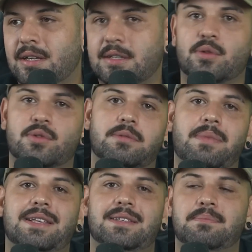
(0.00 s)
Que são os que
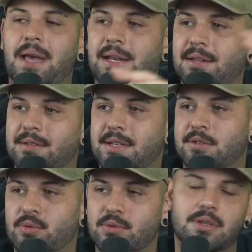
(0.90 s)
mais se metem nesses
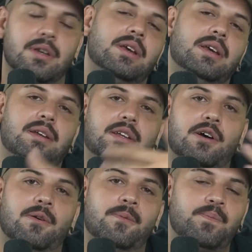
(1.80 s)
assuntos.
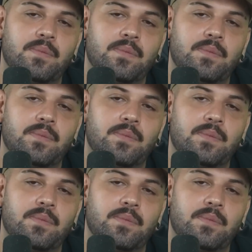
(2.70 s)
Então,